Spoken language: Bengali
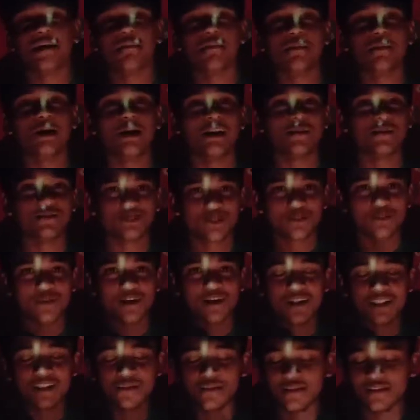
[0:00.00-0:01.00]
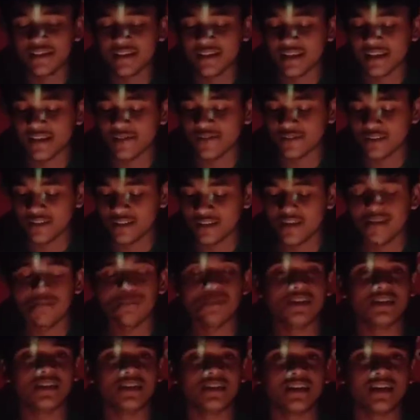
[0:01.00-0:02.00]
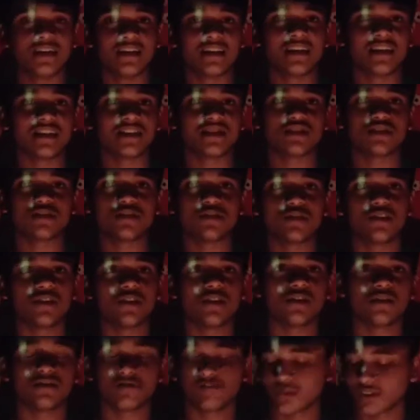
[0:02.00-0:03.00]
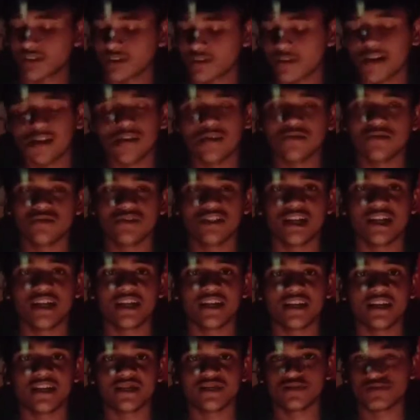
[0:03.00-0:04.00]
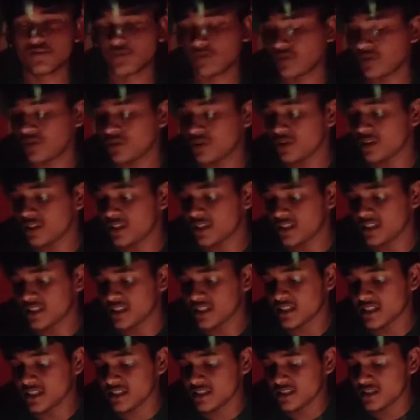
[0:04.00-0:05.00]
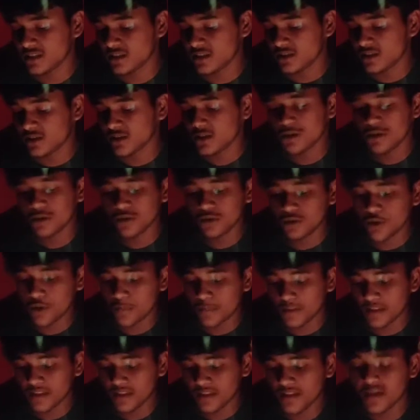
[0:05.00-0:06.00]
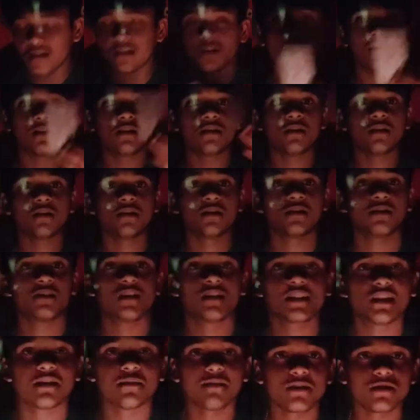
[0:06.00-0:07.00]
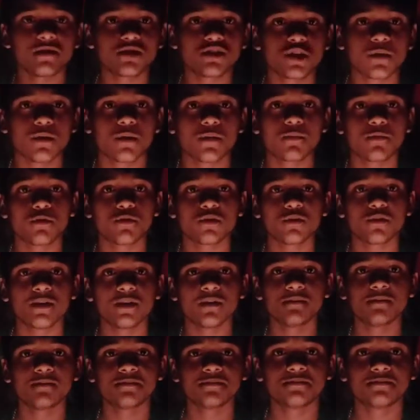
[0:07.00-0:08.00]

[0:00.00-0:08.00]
আমি ভালো মতন ভাটাতে পারি না কেন কি আমি দাসের সম্বন্ধে অতটা ভালো জানি না কিছু ঠিক আছে গাইস তো আমাদের দেখতে পাচ্ছ সবার প্রথমে